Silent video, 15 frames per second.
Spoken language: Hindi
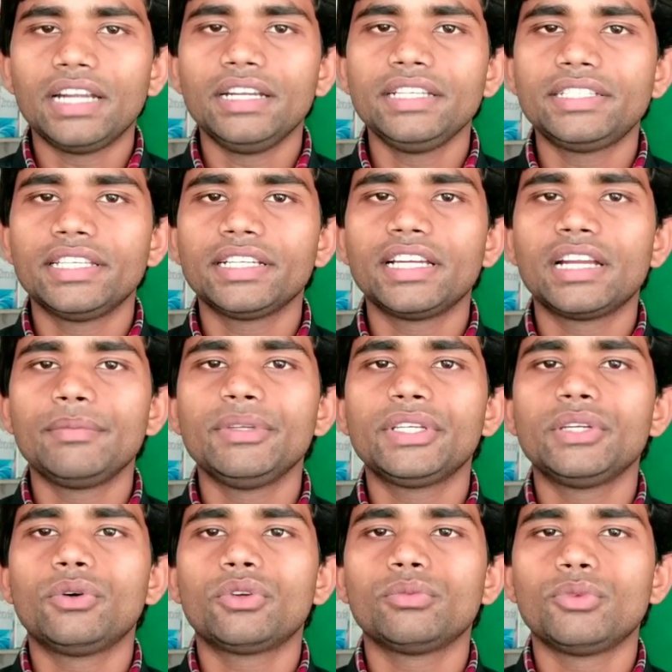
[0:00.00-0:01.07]
ठंडी से
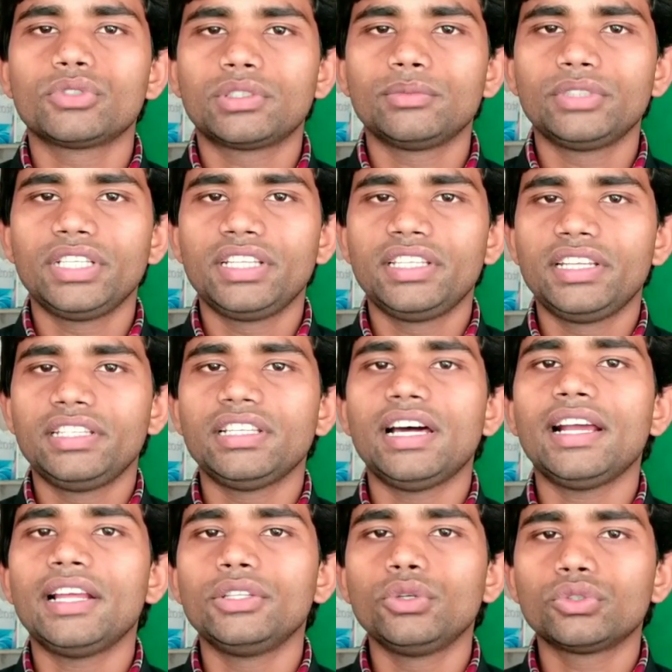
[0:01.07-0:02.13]
गर्मी की ओर मौसम धीरे
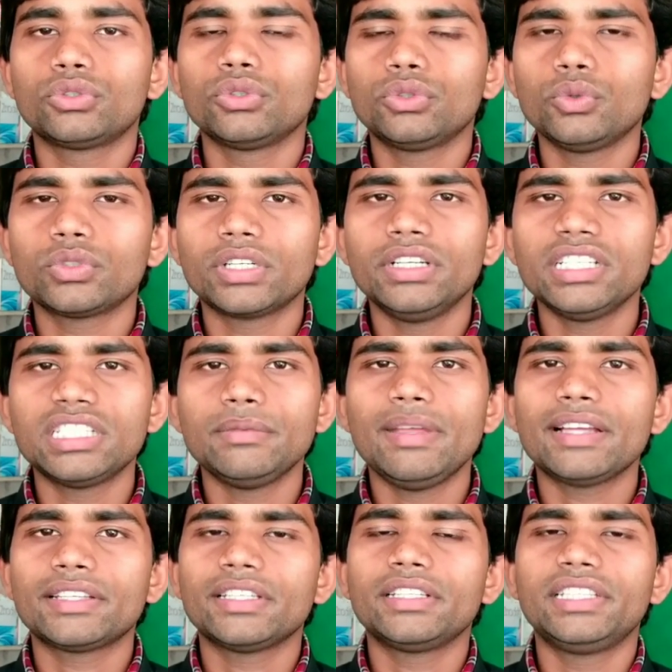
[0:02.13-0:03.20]
धीरे जा रहा है दोस्तों तो उस
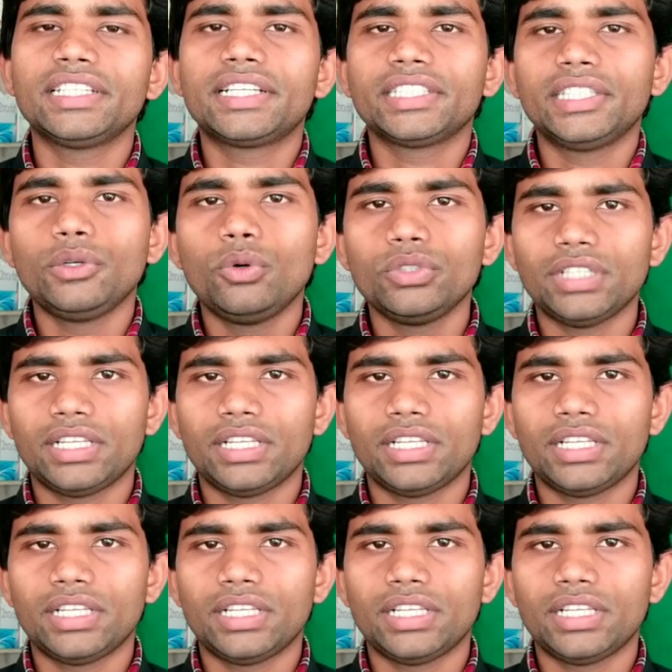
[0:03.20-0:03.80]
कंडीशन में अक्सर दिक्कतें